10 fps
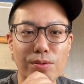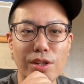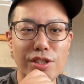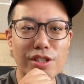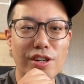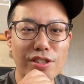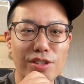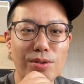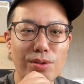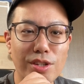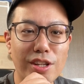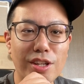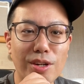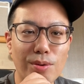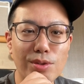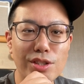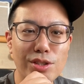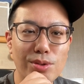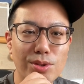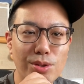同じ環境で、同
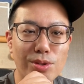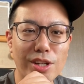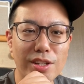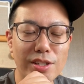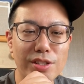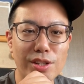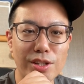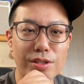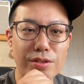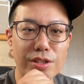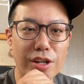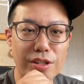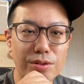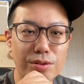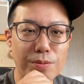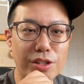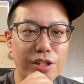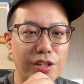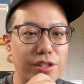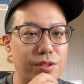じ状況で、なんでいかん、うまくい
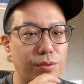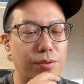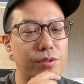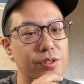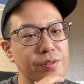かないと